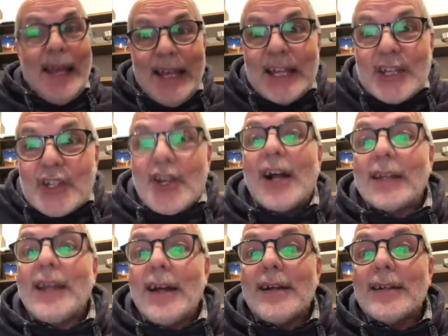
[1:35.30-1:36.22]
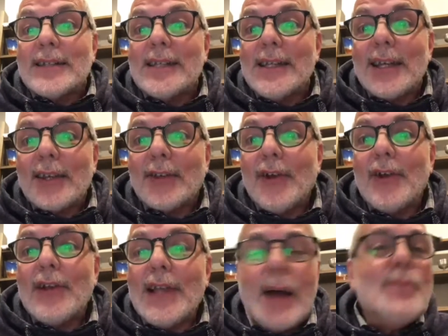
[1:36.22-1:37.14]
J'entends dire que
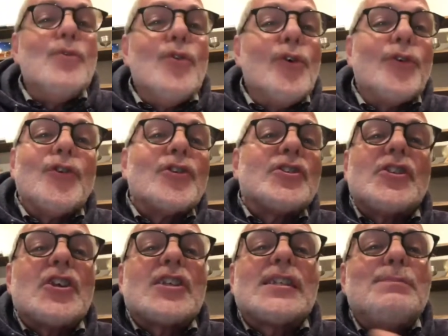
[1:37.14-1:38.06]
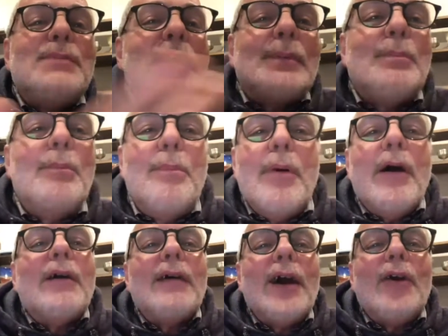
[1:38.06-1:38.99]
l'amour ne s'explique pas.
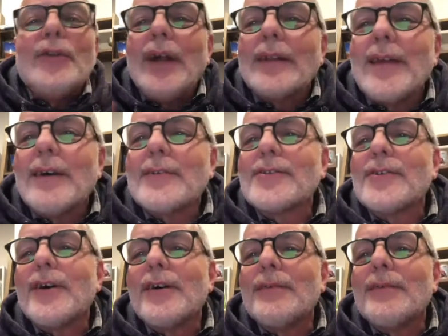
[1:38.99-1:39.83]
Hein, on entend ça.